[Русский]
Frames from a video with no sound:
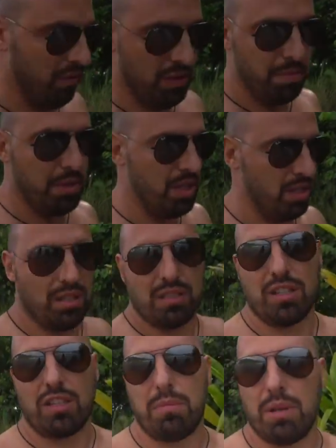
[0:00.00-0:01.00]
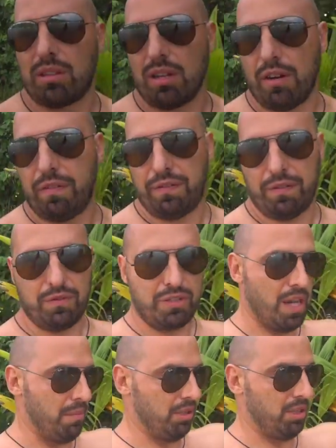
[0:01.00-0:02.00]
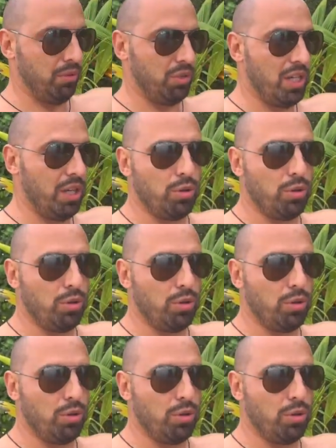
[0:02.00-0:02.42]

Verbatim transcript: 80 сантиметров в диаметре, вот такие